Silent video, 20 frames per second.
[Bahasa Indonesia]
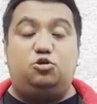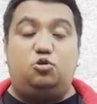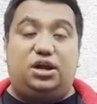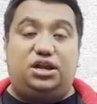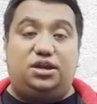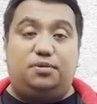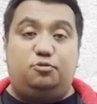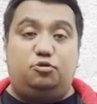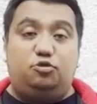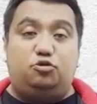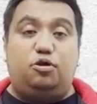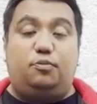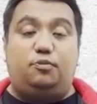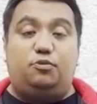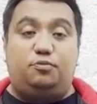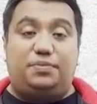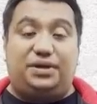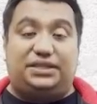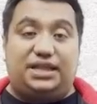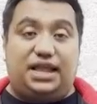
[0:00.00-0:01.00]

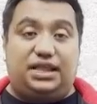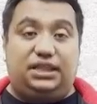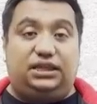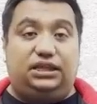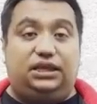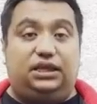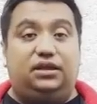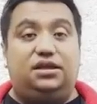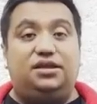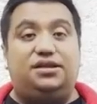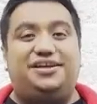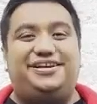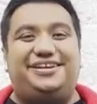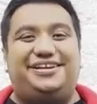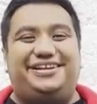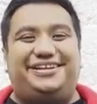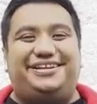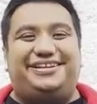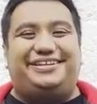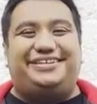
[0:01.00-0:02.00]
2024 nanti.
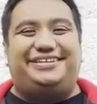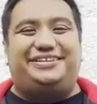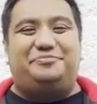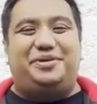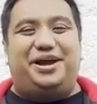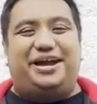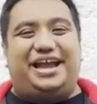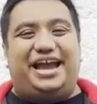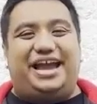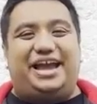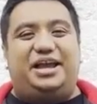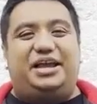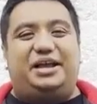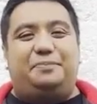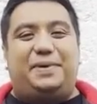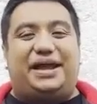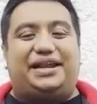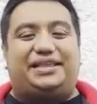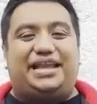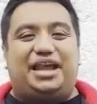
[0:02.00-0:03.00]
Sebagai
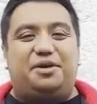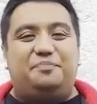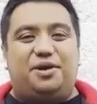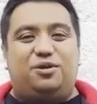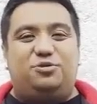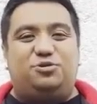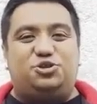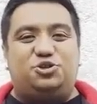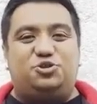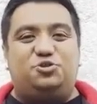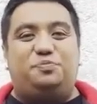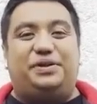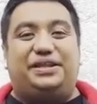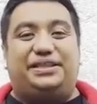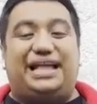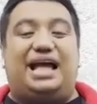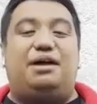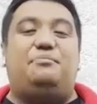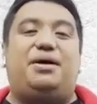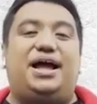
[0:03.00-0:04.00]
partai pengusung
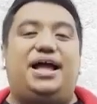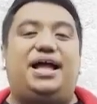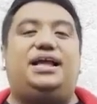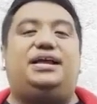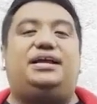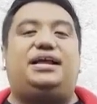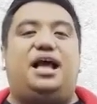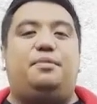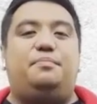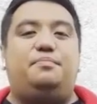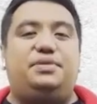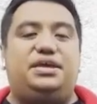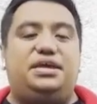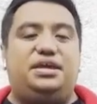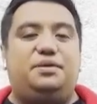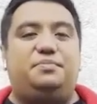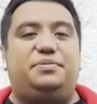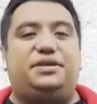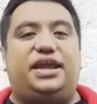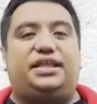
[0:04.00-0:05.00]
pertama,
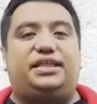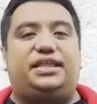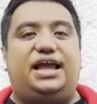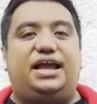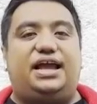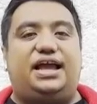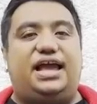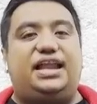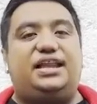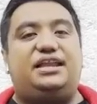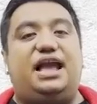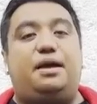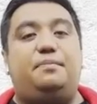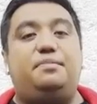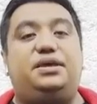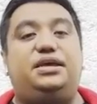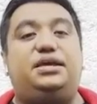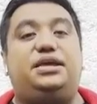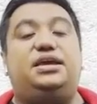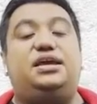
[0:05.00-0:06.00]
kami menyatakan
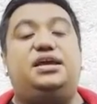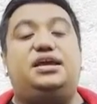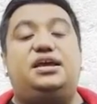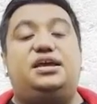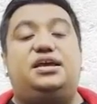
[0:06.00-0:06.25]
kami